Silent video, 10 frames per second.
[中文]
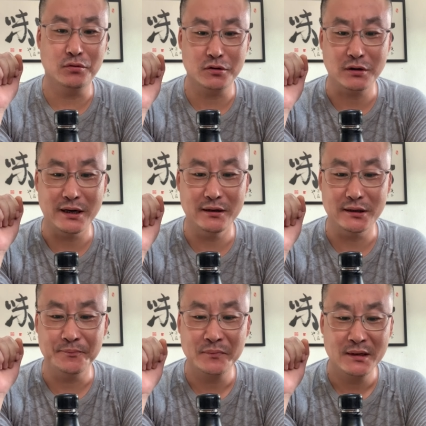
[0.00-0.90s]
多舛
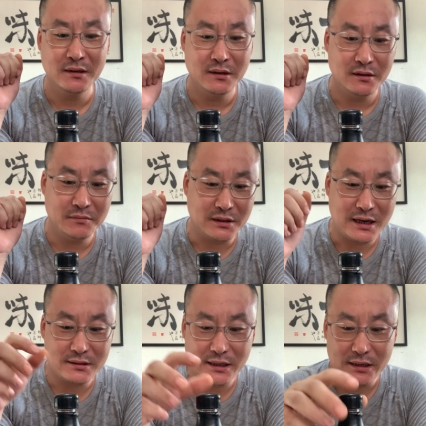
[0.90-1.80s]
啊。那么
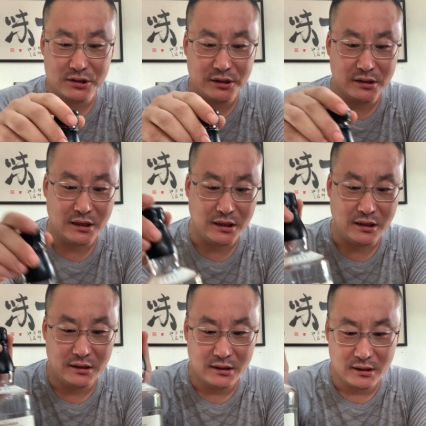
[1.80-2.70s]
他在这
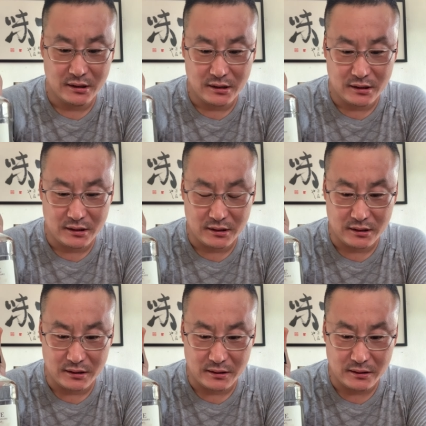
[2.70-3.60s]
个
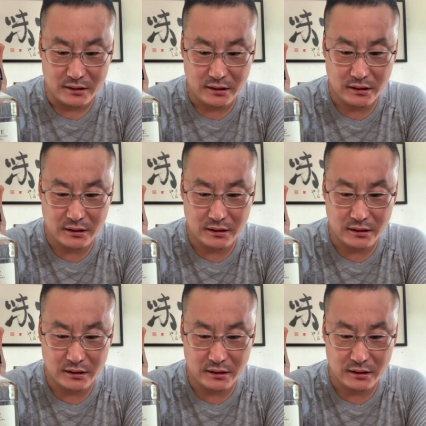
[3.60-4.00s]
呃